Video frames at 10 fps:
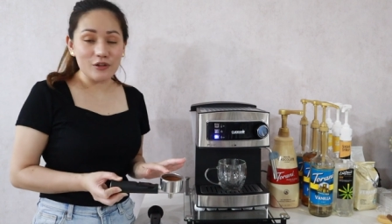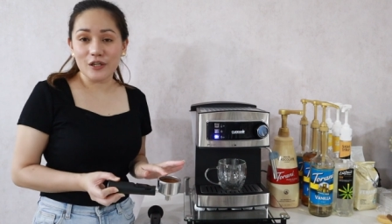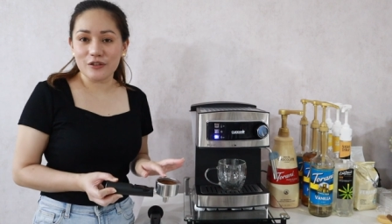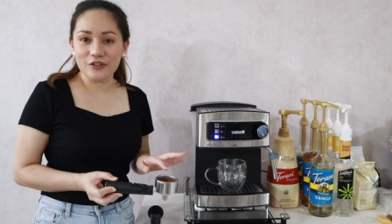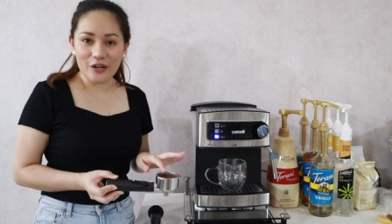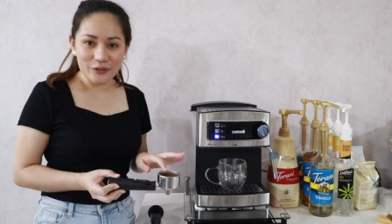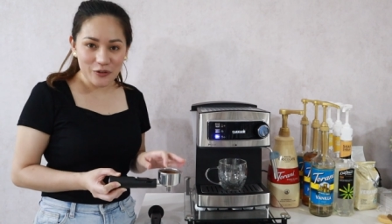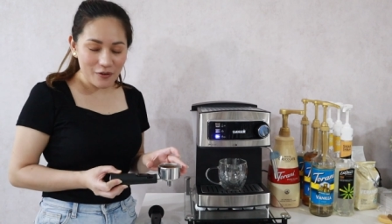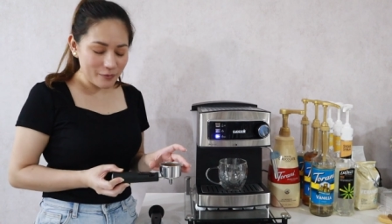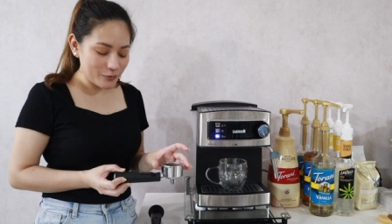ko lang yung
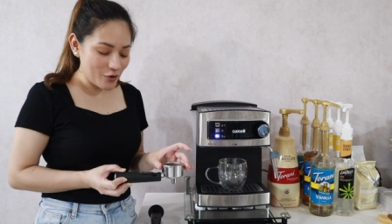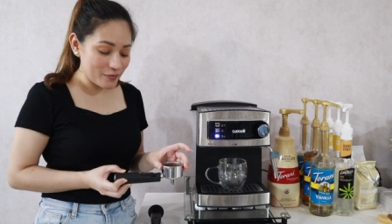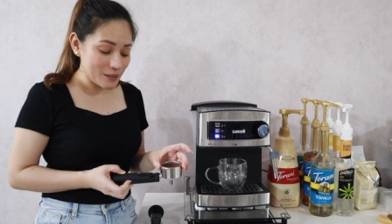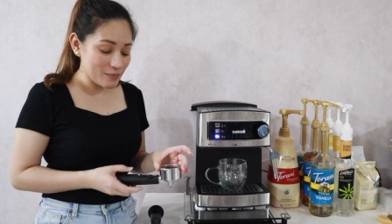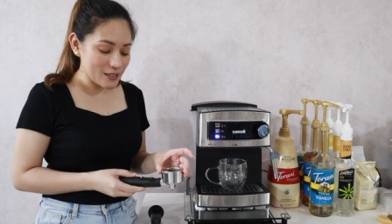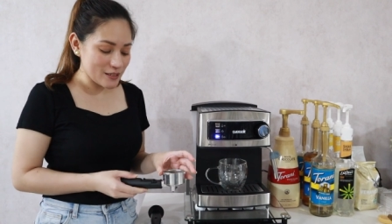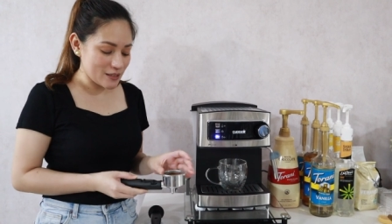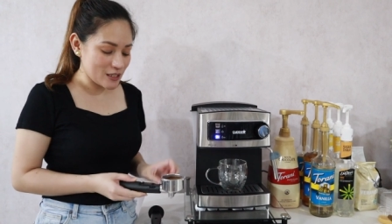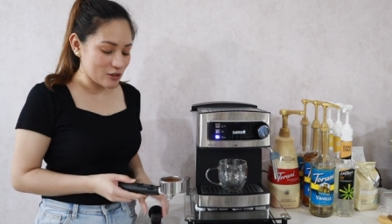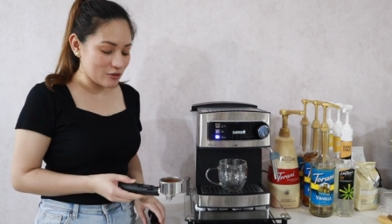ground co coffee beans
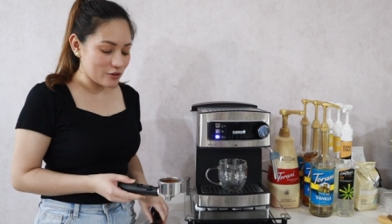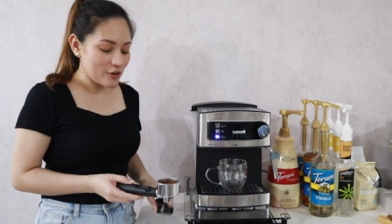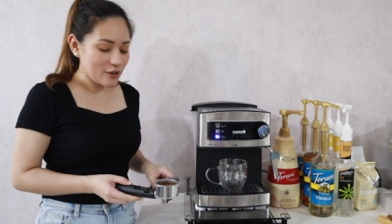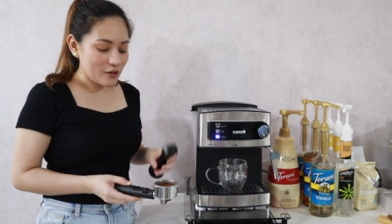dito.